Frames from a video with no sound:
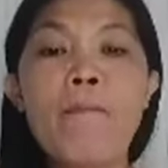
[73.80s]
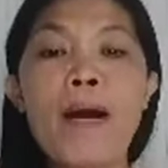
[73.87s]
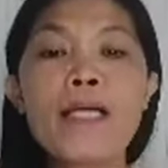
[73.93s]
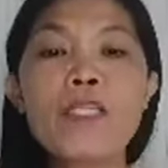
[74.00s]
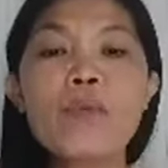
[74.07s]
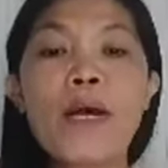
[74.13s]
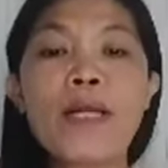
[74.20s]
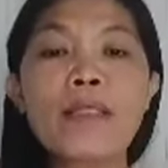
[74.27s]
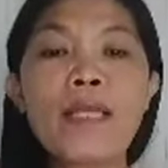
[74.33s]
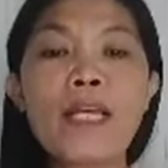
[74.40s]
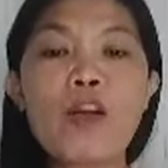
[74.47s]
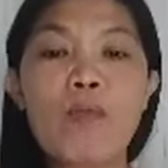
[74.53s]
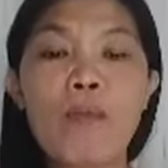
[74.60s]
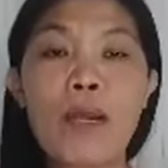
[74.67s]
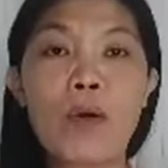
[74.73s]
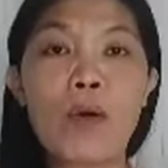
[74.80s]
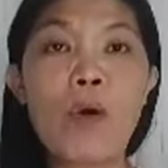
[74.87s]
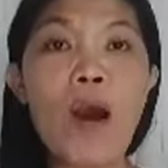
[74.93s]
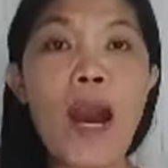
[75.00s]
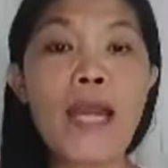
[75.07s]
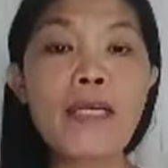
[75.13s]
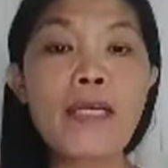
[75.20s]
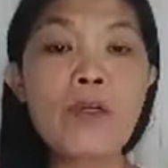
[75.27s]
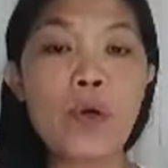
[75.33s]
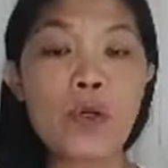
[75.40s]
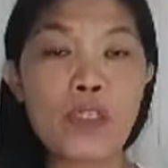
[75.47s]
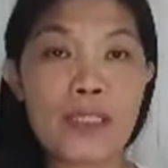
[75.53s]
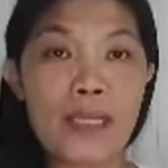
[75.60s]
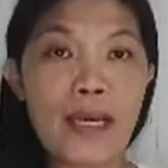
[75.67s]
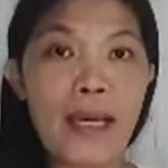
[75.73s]
Maswerteng numero ay
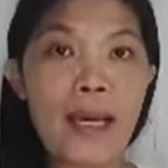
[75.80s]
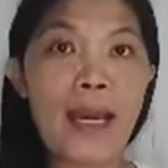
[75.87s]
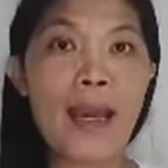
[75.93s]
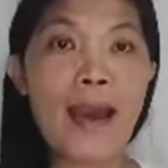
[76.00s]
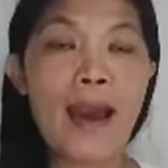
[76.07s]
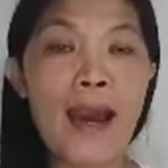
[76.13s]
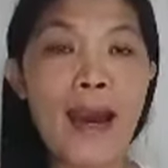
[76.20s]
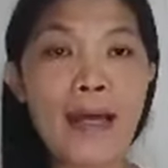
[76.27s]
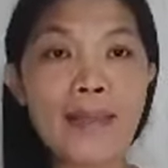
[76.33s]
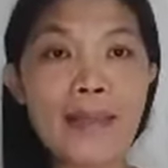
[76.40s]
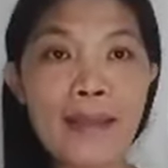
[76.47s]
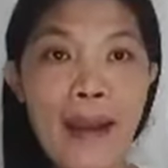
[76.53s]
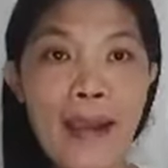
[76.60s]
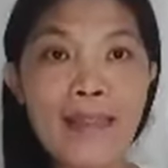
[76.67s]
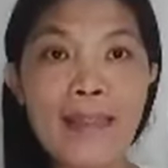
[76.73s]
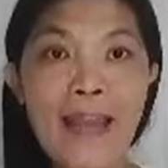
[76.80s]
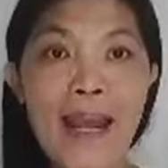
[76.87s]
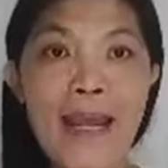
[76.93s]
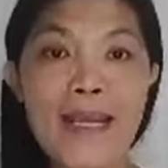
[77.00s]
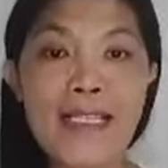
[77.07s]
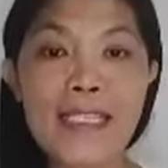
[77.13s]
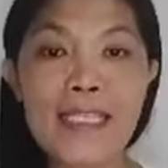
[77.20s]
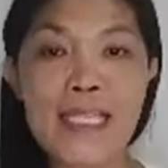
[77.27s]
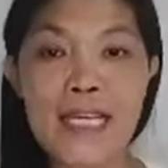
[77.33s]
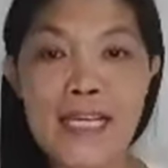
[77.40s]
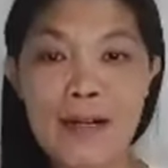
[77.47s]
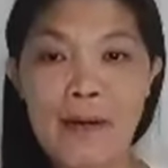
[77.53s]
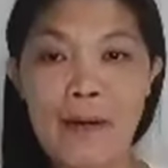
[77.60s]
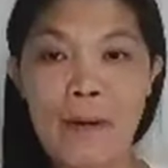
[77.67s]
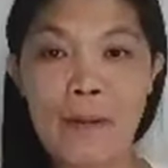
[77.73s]
12 at
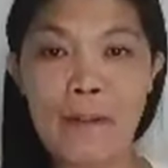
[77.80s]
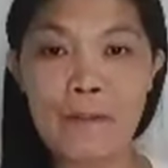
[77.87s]
35.